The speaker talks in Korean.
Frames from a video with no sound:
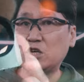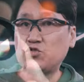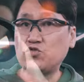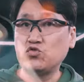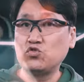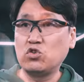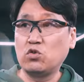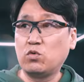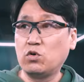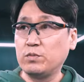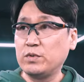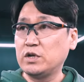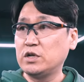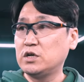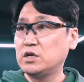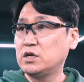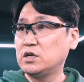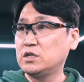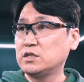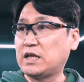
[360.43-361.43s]
기준으로
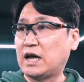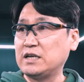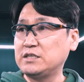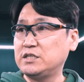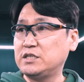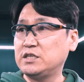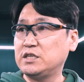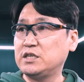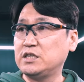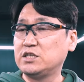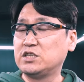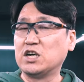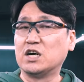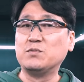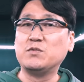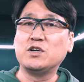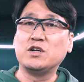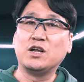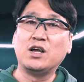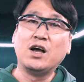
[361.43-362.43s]
보면은 다시 이
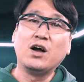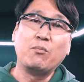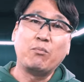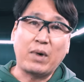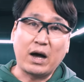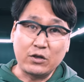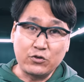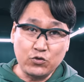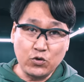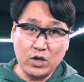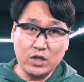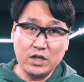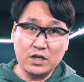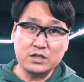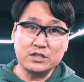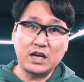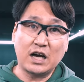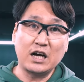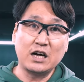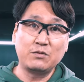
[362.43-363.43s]
점을 맞춰야
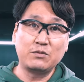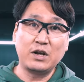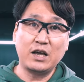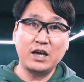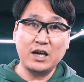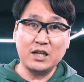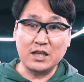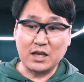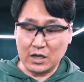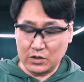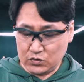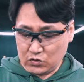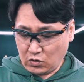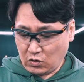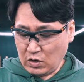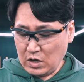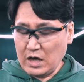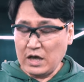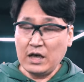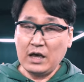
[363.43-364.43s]
되는 작업을 해야
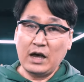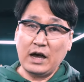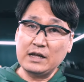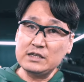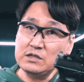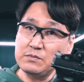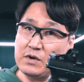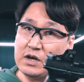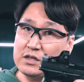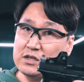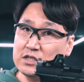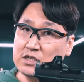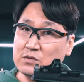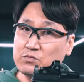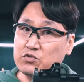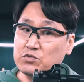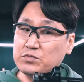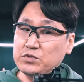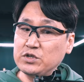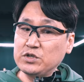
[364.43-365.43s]
되겠죠. 하지만 이
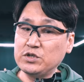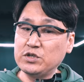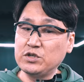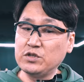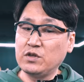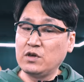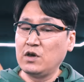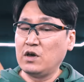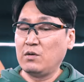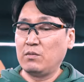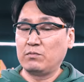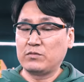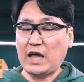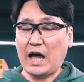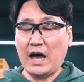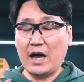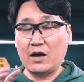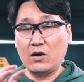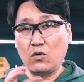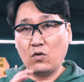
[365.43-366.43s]
제품은
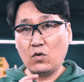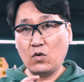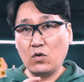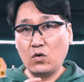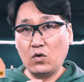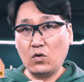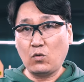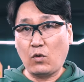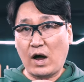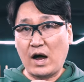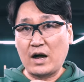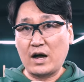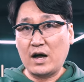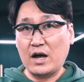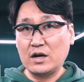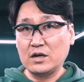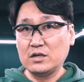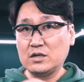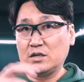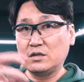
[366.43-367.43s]
따로
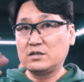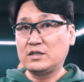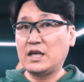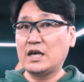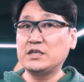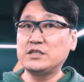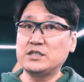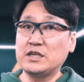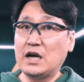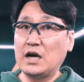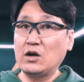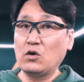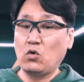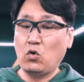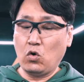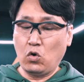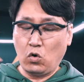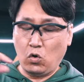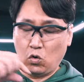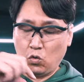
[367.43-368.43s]
광학을 떼지
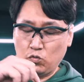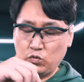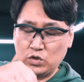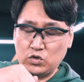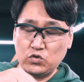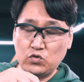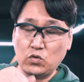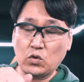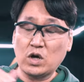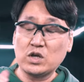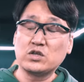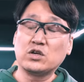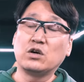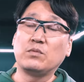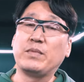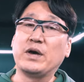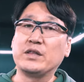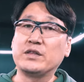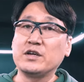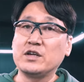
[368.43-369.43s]
않고
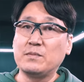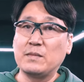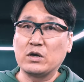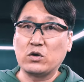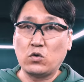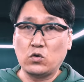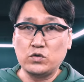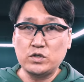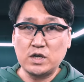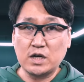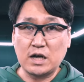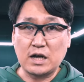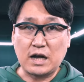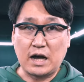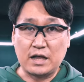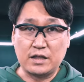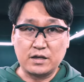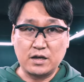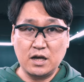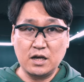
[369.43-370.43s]
위쪽에서 배터리만 교체가
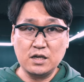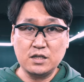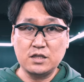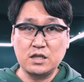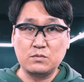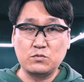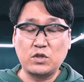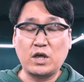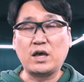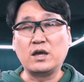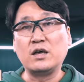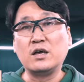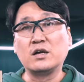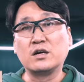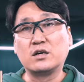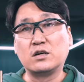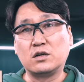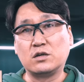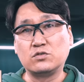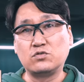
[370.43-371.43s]
가능하기 때문에
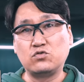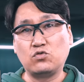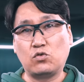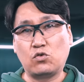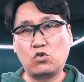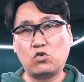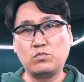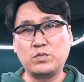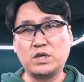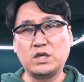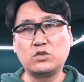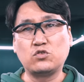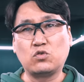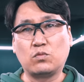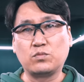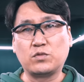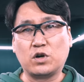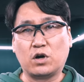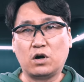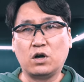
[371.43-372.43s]
그런 수고로움이 좀
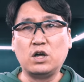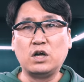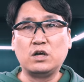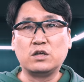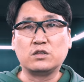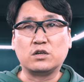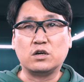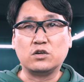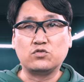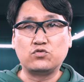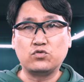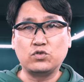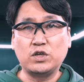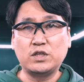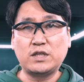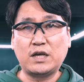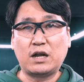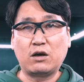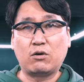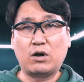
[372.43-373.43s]
더 덜 수
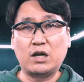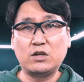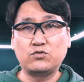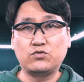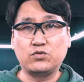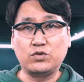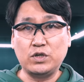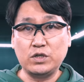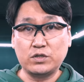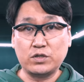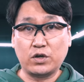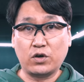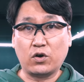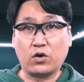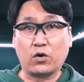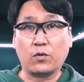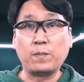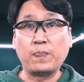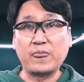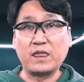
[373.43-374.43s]
있다라고 할 수
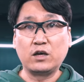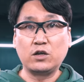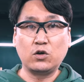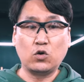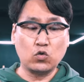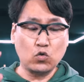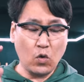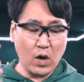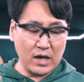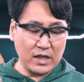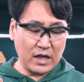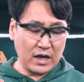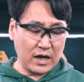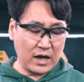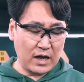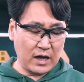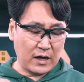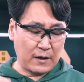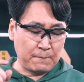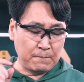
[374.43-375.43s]
있어요. 그리고 또
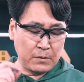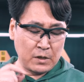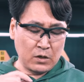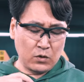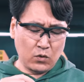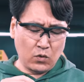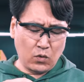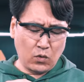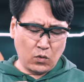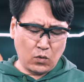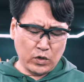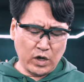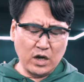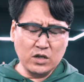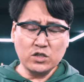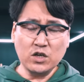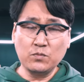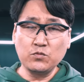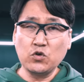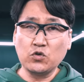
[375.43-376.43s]
하나가 요
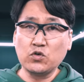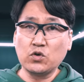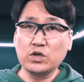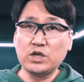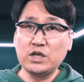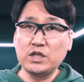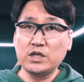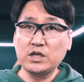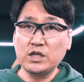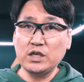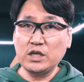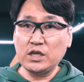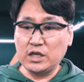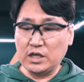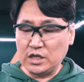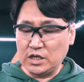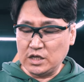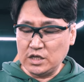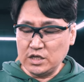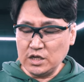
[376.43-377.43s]
영점 조절 기능이
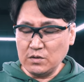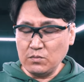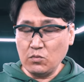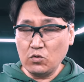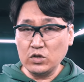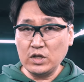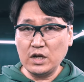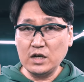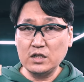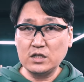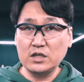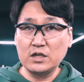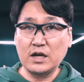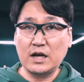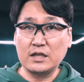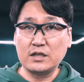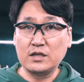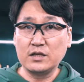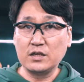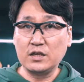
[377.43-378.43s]
이전 모델들
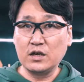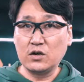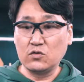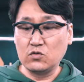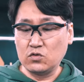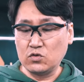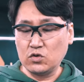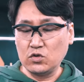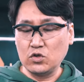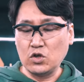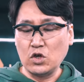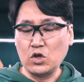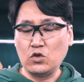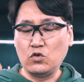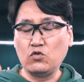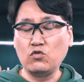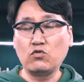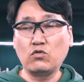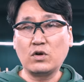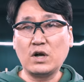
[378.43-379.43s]
같은 경우는
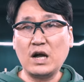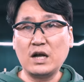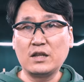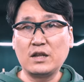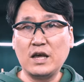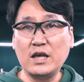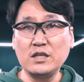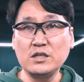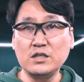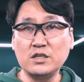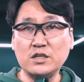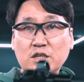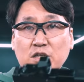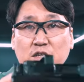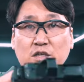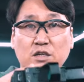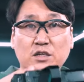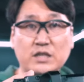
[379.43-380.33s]
육각 렌치를